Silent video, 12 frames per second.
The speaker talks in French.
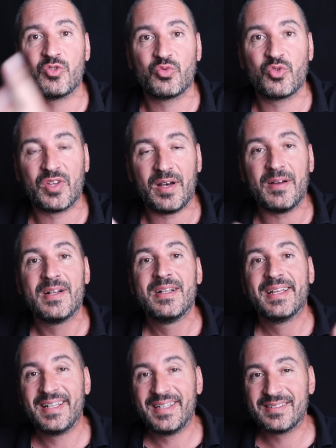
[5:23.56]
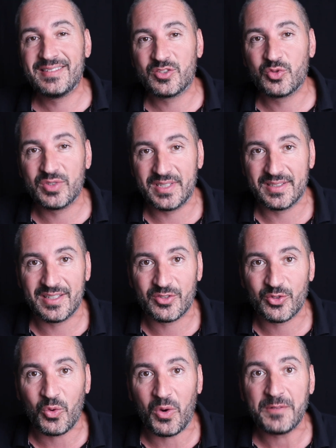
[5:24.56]
de tout ça, il existe aussi des
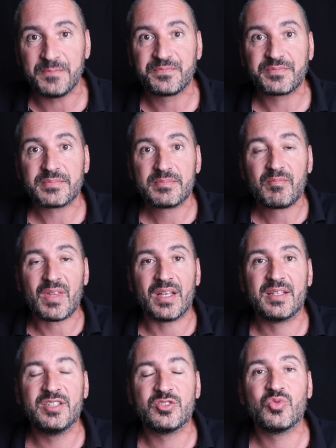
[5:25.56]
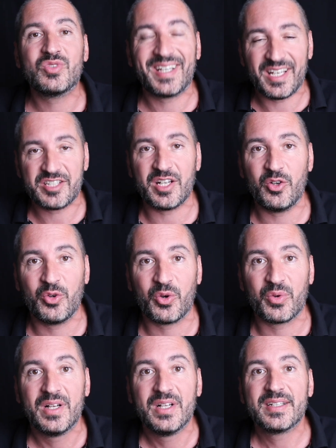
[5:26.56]
endroits qui sont très
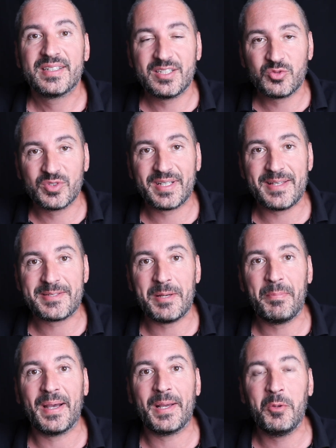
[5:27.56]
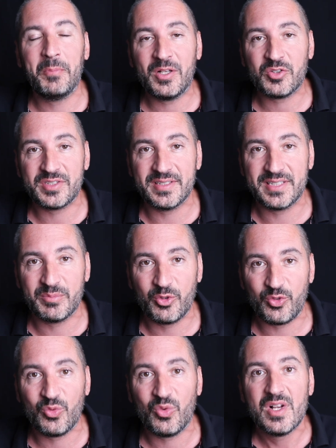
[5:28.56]
chaleureux, qui sont très sympas. Et le mélange des
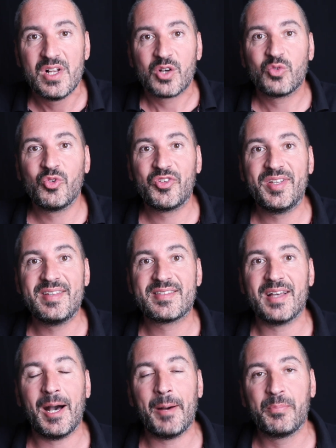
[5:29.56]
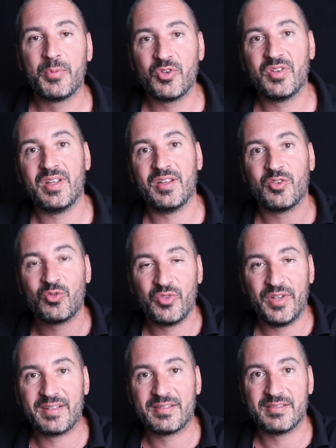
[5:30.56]
émotions consiste à poser
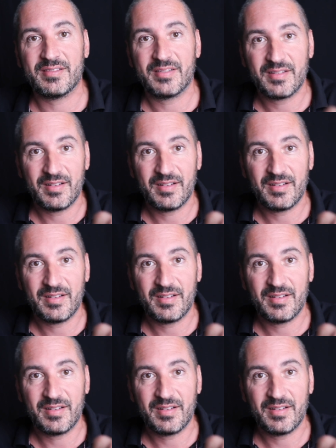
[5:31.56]
son ex